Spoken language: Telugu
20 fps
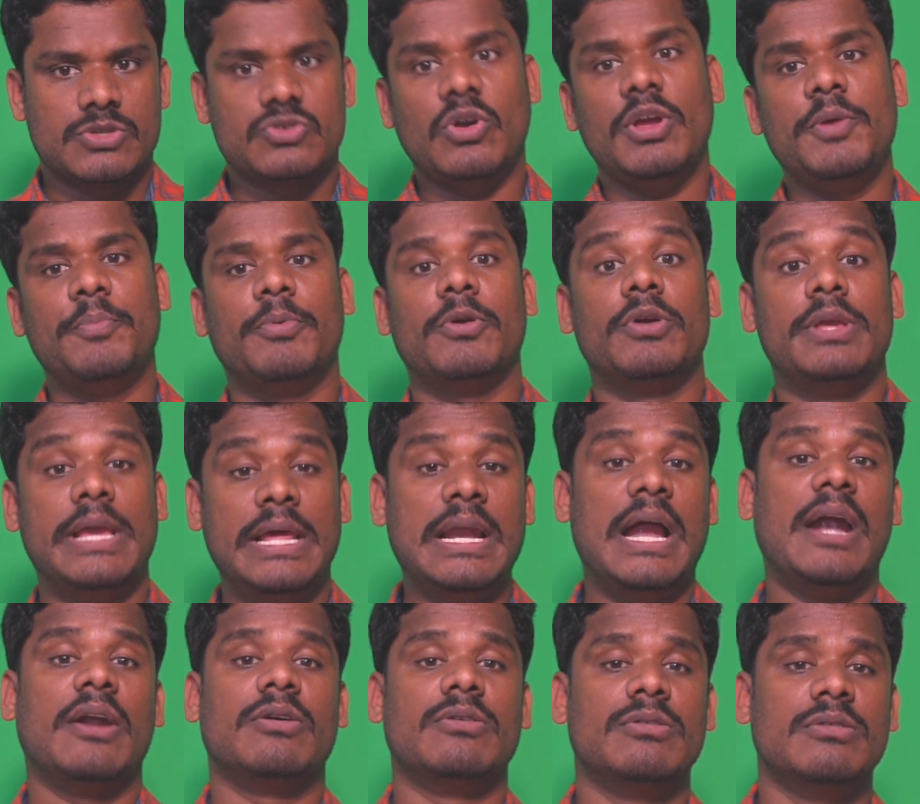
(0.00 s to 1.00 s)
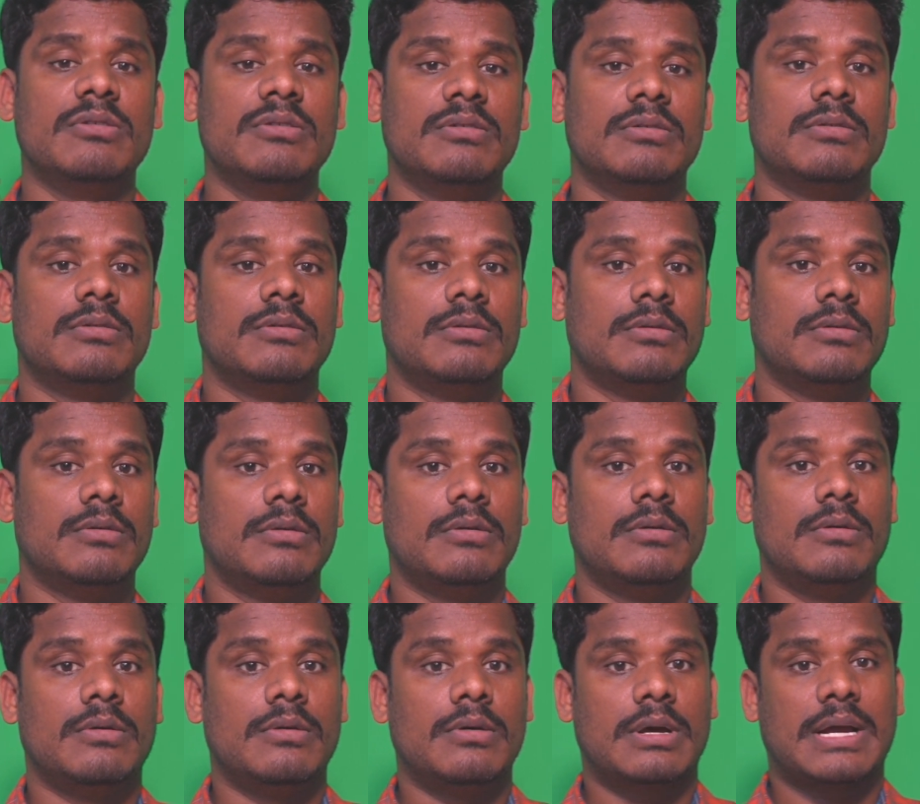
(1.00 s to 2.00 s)
సో ఇప్పుడు ఈనాడు
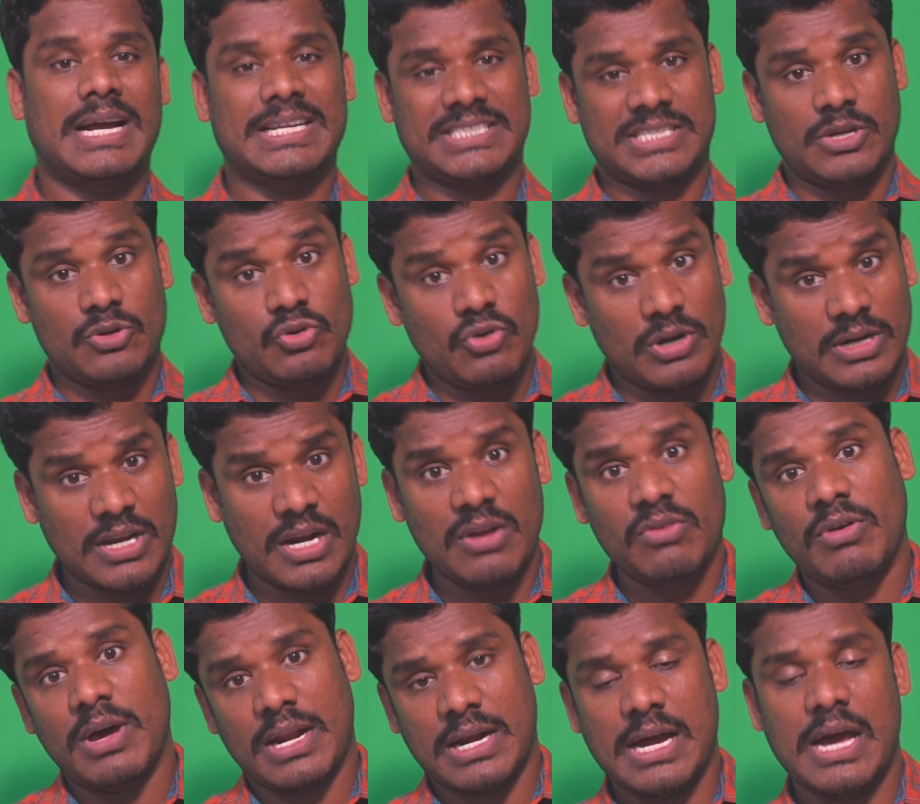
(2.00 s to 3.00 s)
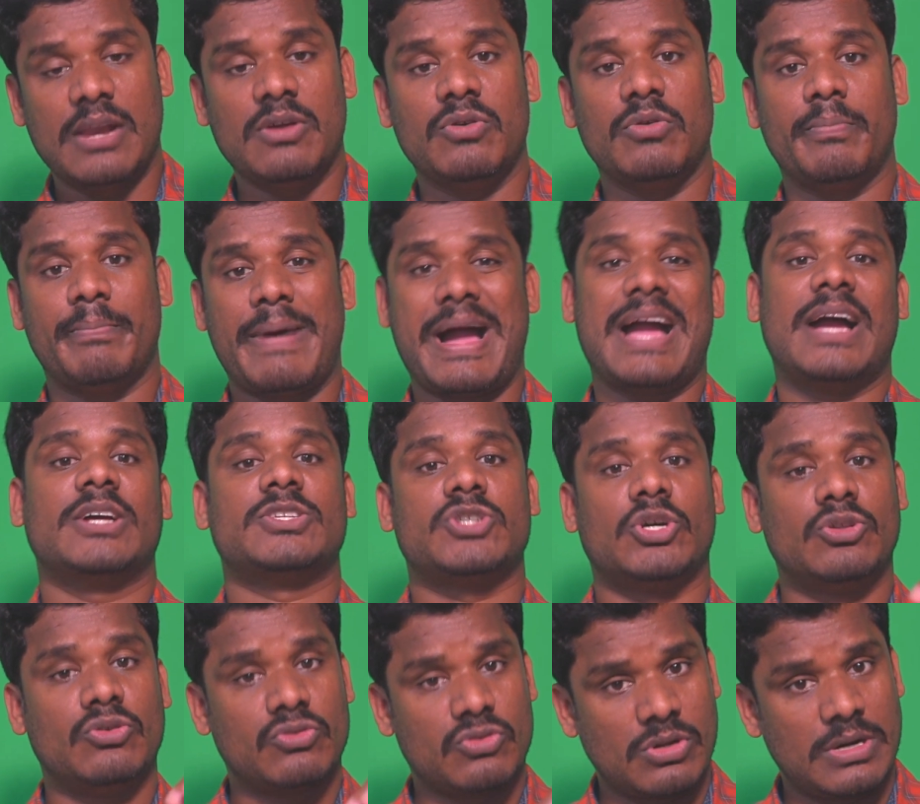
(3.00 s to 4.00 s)
కాస్త న్యూట్రల్ వర్గాలు బాగా
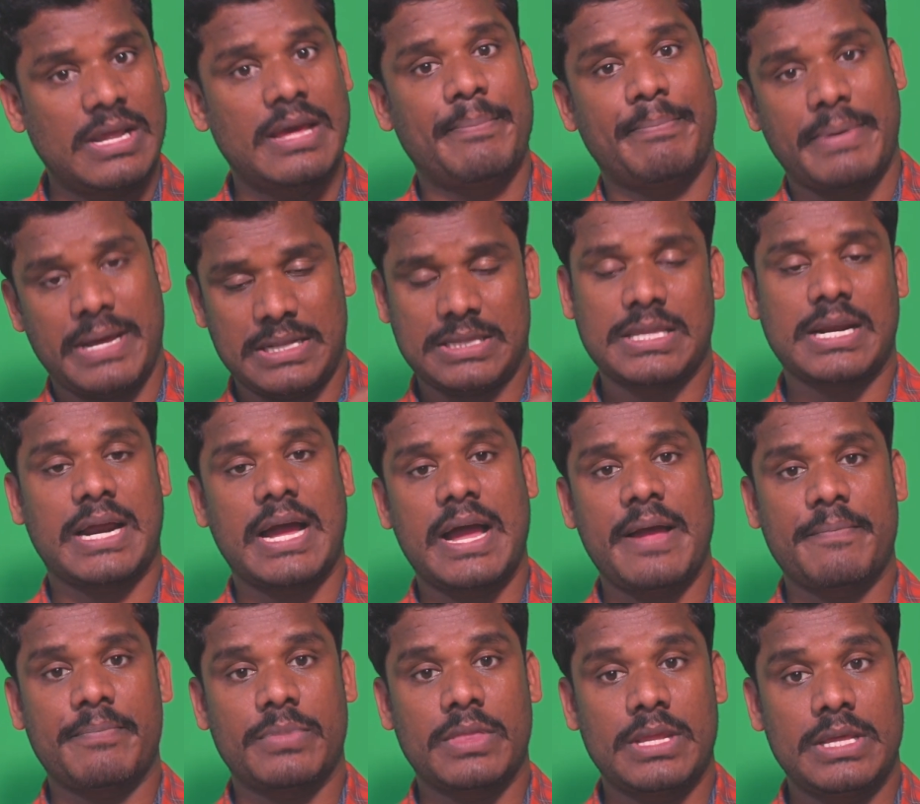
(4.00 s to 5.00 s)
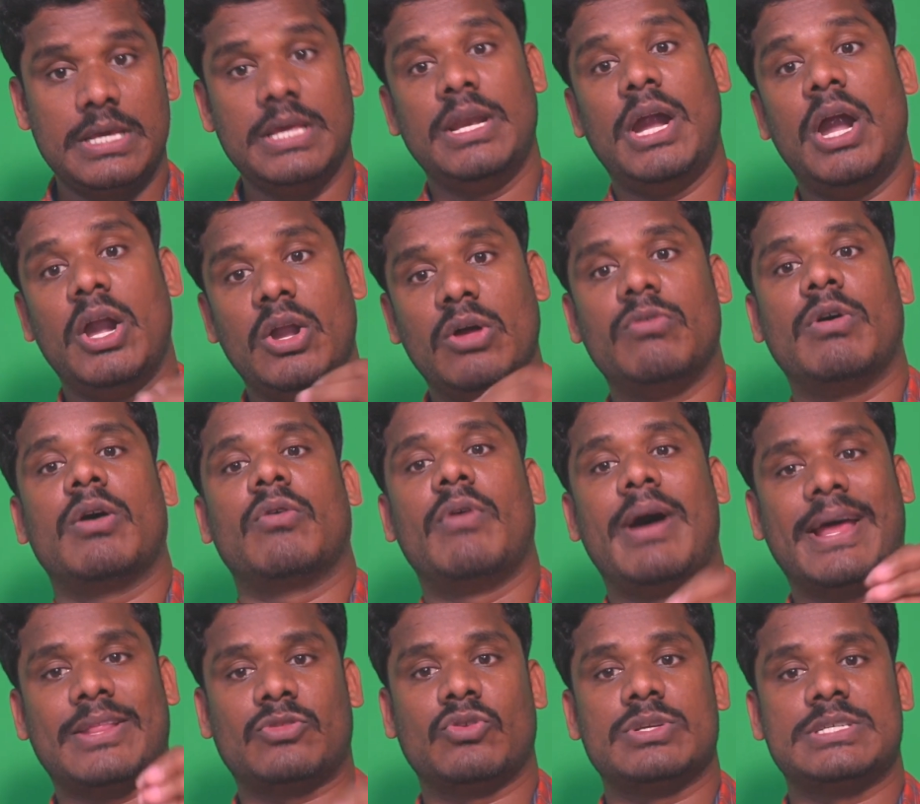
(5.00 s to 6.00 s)
చదువుతున్న పత్రిక ఈనాడులో ఒక
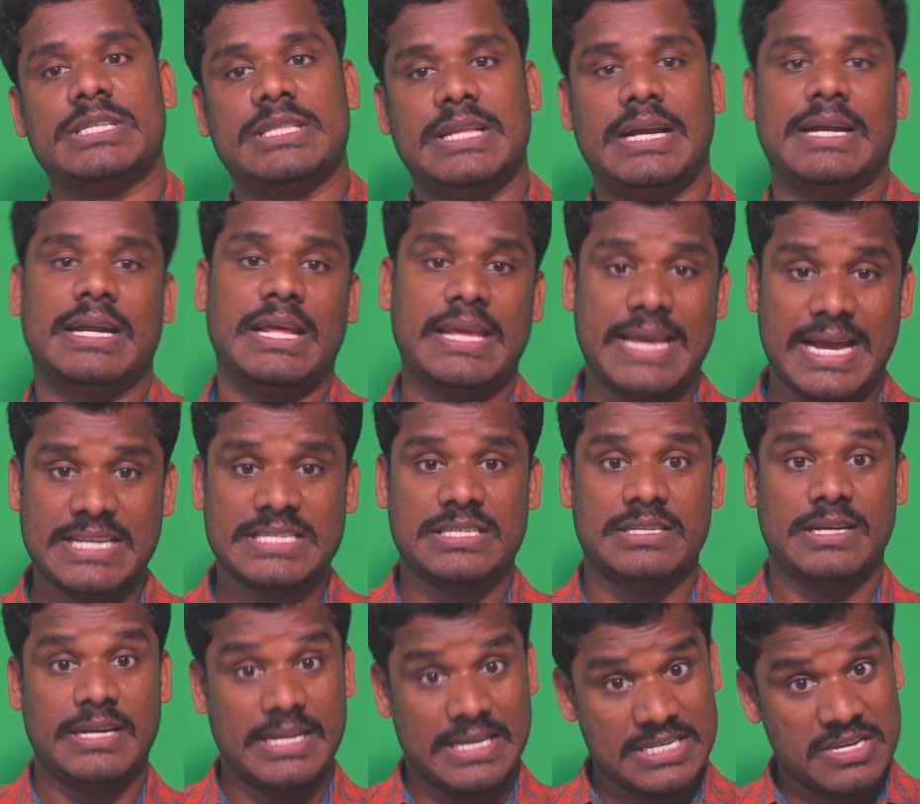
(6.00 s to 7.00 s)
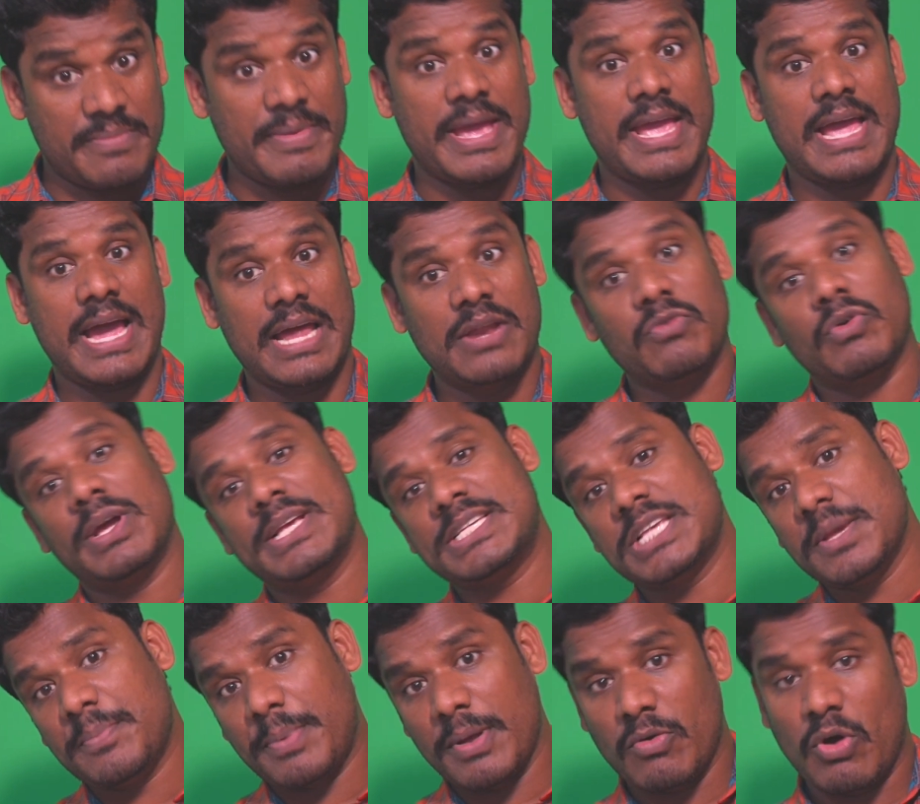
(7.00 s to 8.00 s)
వార్త వచ్చిందంటే ఎస్ నిజమే అని
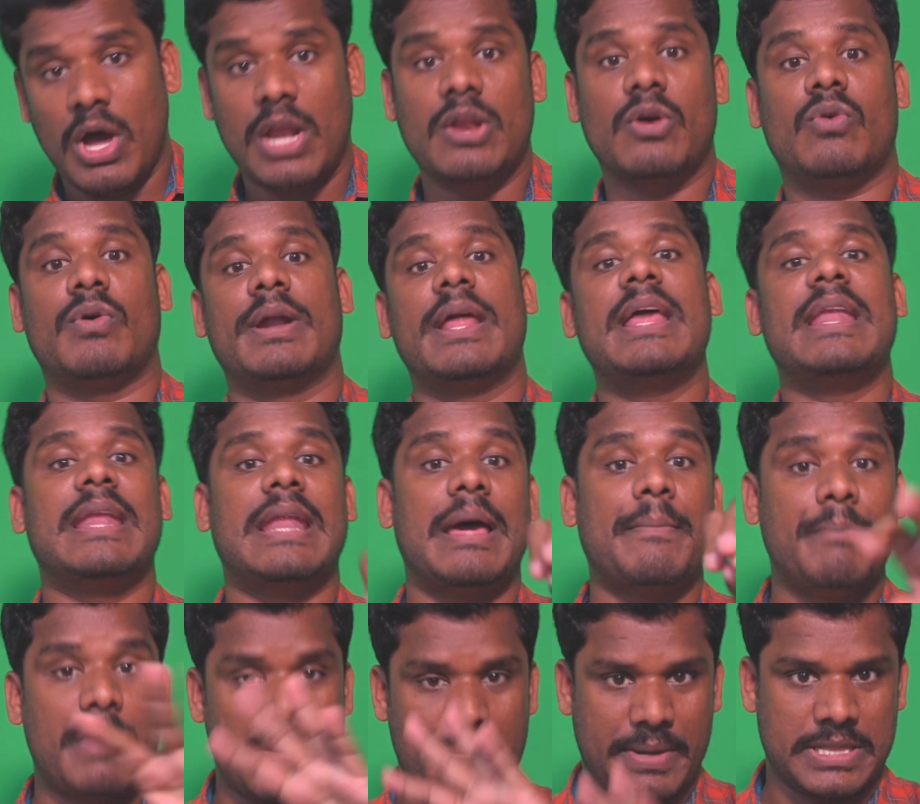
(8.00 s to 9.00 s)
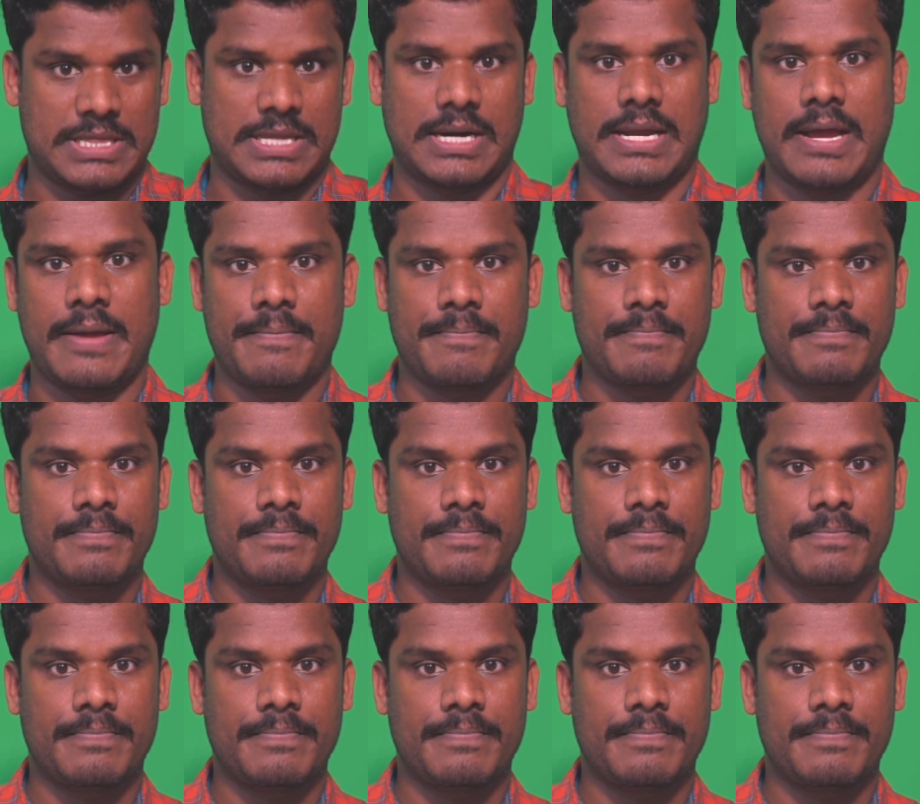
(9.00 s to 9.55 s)
వైసీపీ వాళ్ళు కూడా నమ్మే పత్రిక